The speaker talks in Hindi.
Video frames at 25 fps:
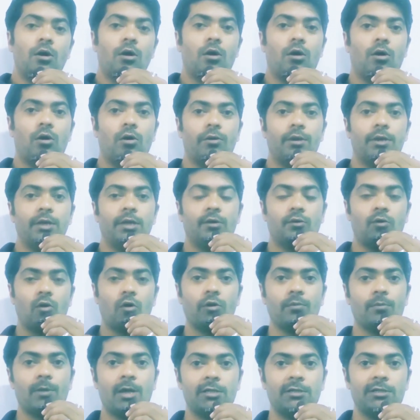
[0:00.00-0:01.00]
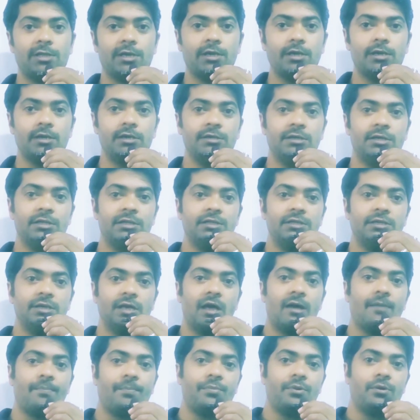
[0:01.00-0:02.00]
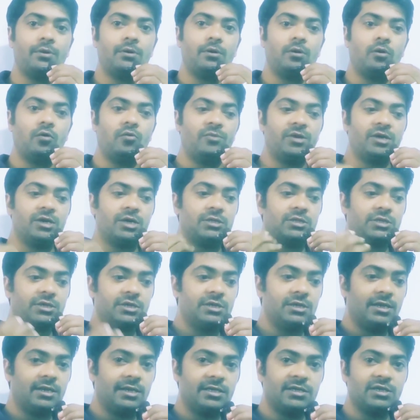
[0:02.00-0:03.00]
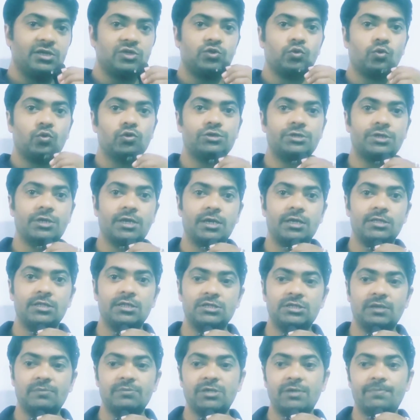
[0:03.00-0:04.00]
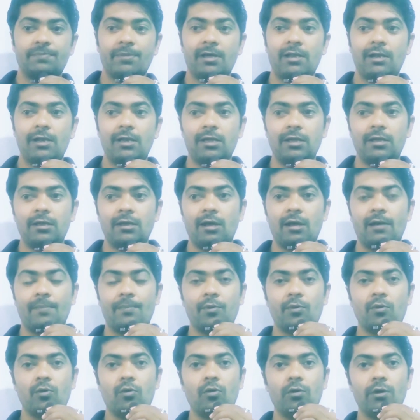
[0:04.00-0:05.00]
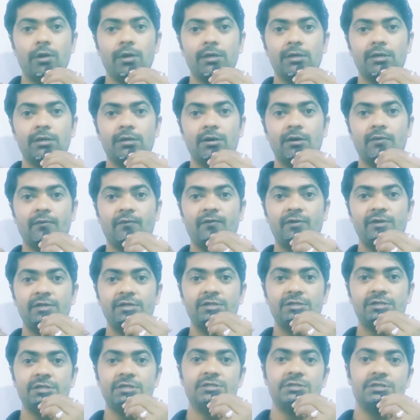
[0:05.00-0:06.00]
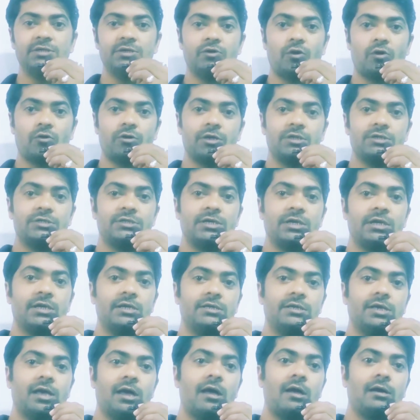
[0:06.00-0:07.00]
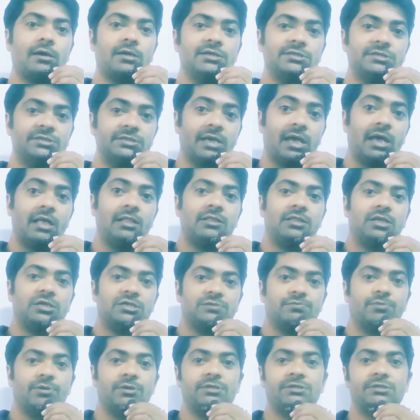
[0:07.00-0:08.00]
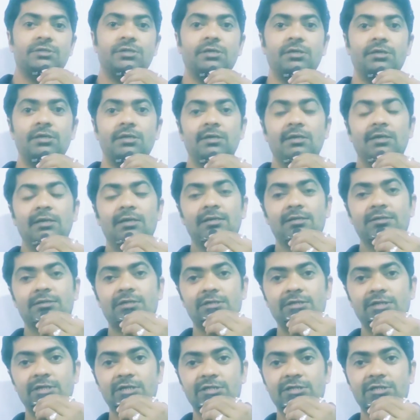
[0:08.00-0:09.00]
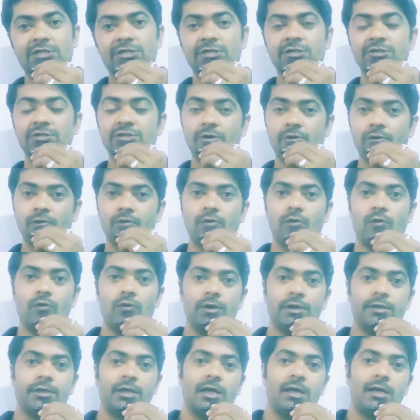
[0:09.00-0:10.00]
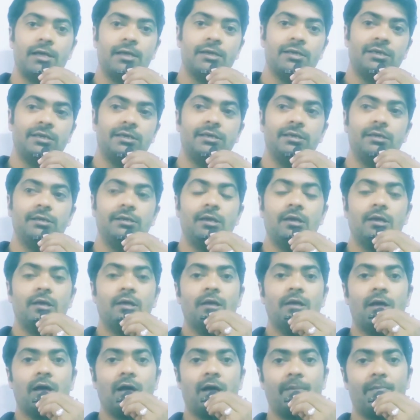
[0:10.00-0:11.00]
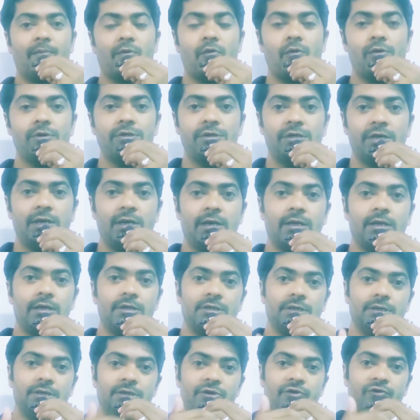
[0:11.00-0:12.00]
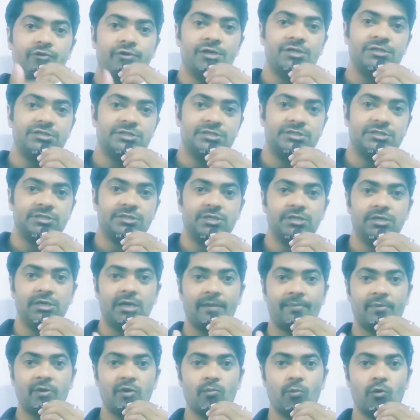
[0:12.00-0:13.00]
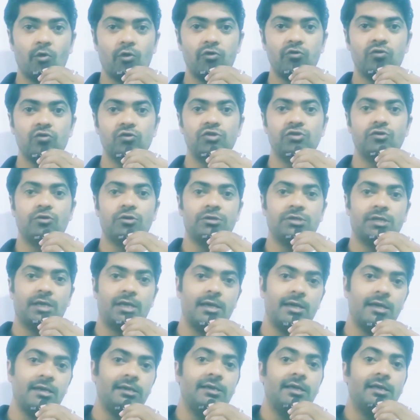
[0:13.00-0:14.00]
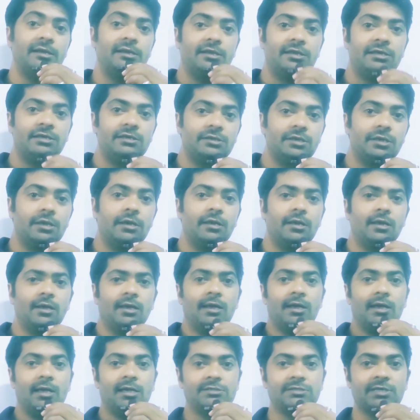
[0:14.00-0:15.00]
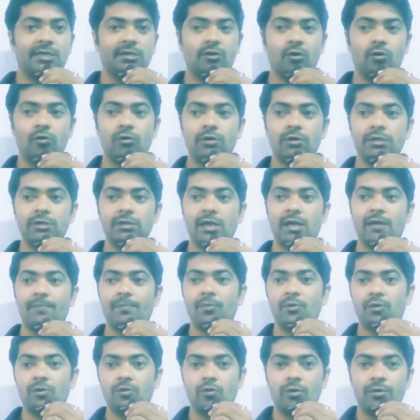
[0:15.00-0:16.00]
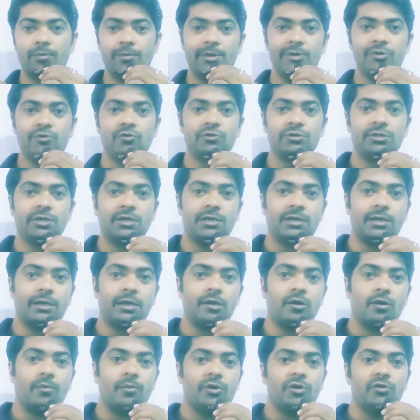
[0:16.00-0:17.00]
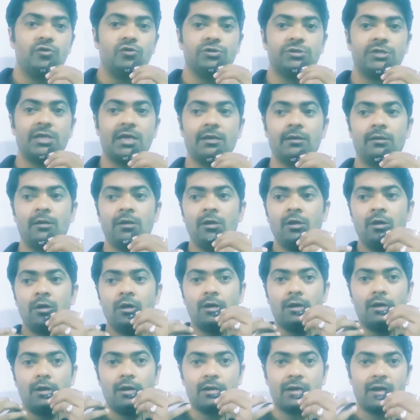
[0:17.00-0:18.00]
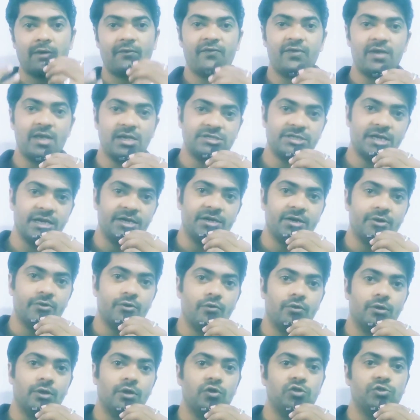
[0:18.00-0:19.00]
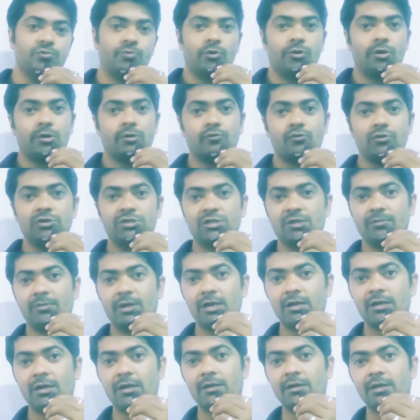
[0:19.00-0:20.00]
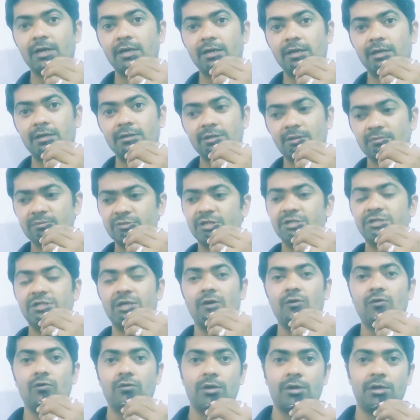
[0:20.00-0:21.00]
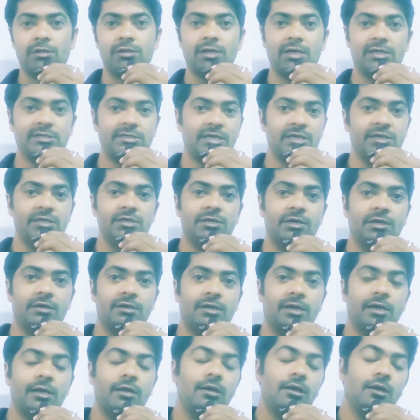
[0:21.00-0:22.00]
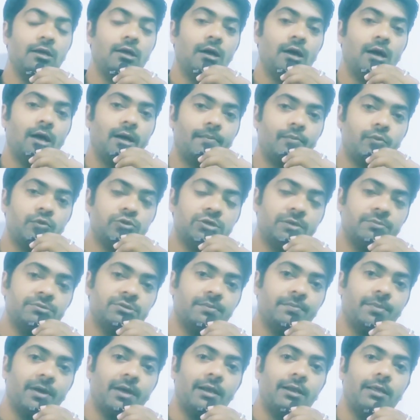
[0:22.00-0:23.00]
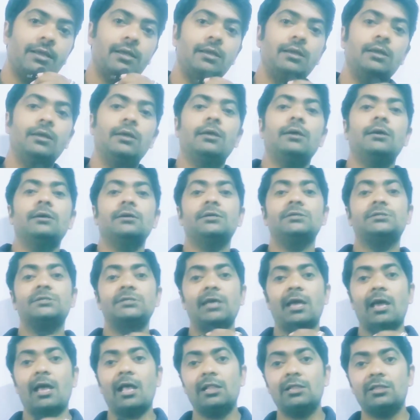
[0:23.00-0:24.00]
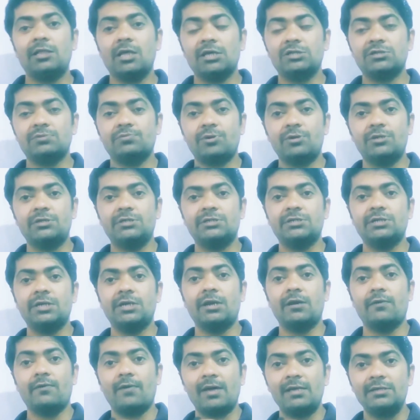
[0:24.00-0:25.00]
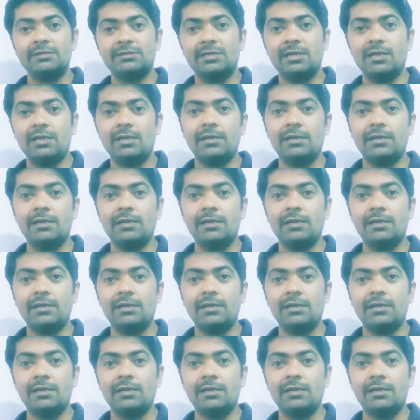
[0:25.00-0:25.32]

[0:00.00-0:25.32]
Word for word: और एक और बात है यदि आप ओमेगा थ्री लेने की सोच रहे हैं तो सबसे पहले आपको एक फिजिशियंस डॉक्टर से या किसी हेल्थ एक्सपर्ट से सजेस्ट ज़रूर हो लेना है कि आपको ये न्यूट्रिएंट्स की आपके बॉडी को ज़रूरत है या नहीं है ऐसा ना हो कि आप कोई वीडियो देख रहे हैं वीडियो हाँ, से काफ़ी एक्साइटेड होकर उस प्रोडक्ट को इस्तेमाल करना एकदम से चालू कर दें ऐसा नहीं करना है आपको सबसे पहले किसी हेल्थ एक्सपर्ट से एडवाइस ले